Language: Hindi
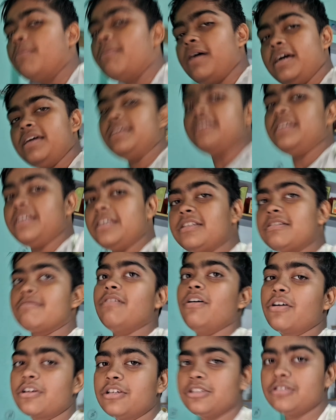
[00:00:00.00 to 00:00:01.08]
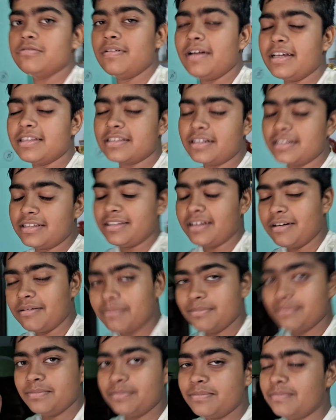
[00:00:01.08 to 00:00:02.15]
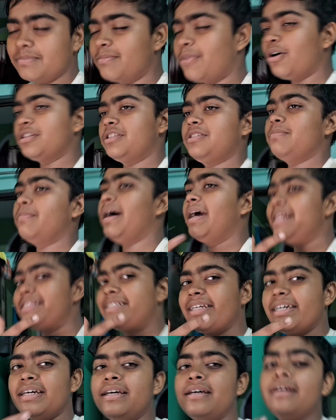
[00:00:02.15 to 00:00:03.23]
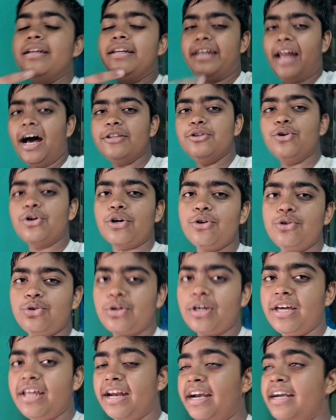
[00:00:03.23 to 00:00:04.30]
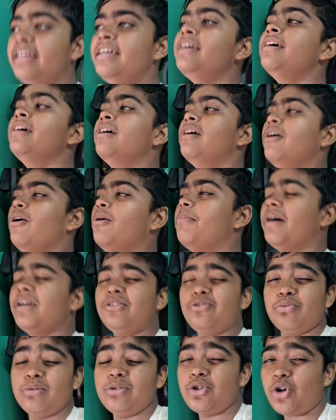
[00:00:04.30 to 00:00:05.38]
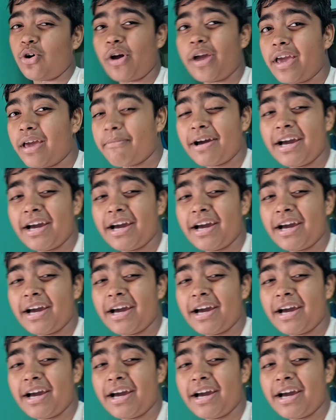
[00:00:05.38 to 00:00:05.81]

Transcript: भाई इस व्लॉग की शुरुआत करते हैं हम बहुत स्माइल से नहा धो के हो चुके हैं रेडी और भाई सुबह जॉकिंग की